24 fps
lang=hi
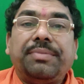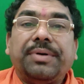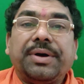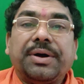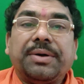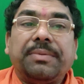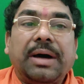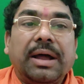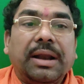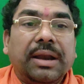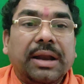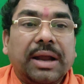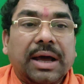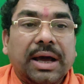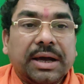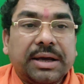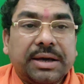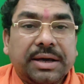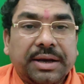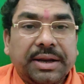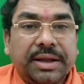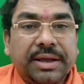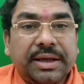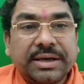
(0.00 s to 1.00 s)
भगवान ना
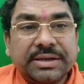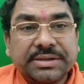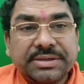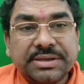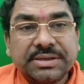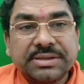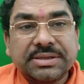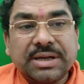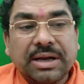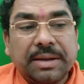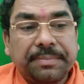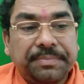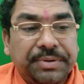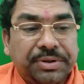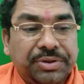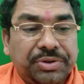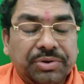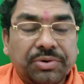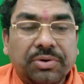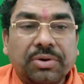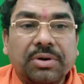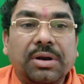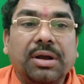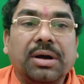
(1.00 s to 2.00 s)
करे ऐसे
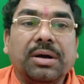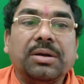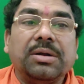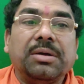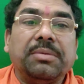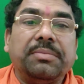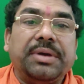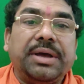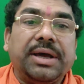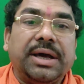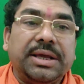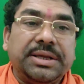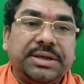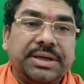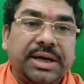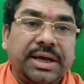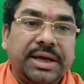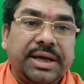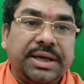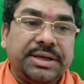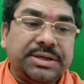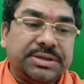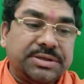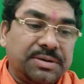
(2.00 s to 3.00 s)
श्रापित योग लग्न में आ
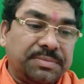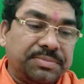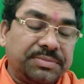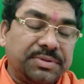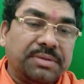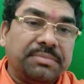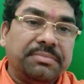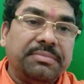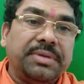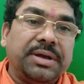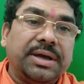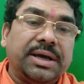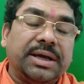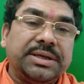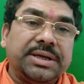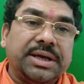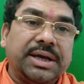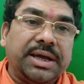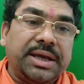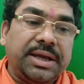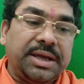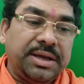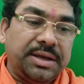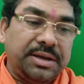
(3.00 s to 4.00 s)
जाए सप्तम में आ
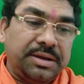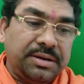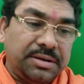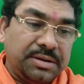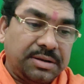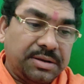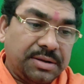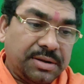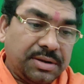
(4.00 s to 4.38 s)
जाए